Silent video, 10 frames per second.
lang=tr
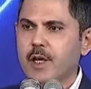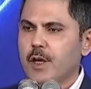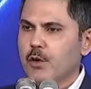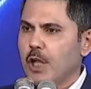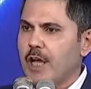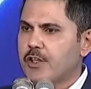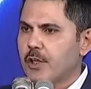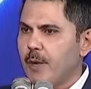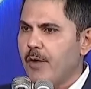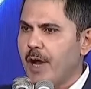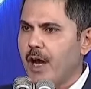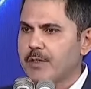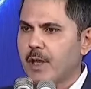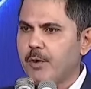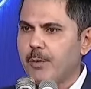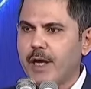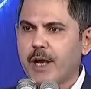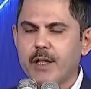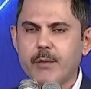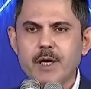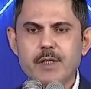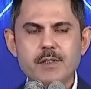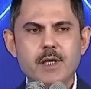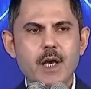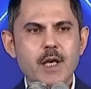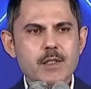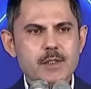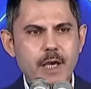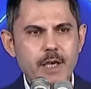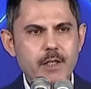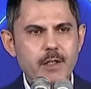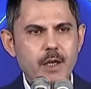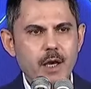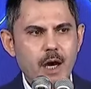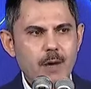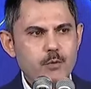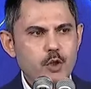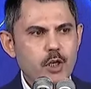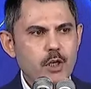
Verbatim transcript: Ulaştırma ve Altyapı Bakanımız Sayın Abdül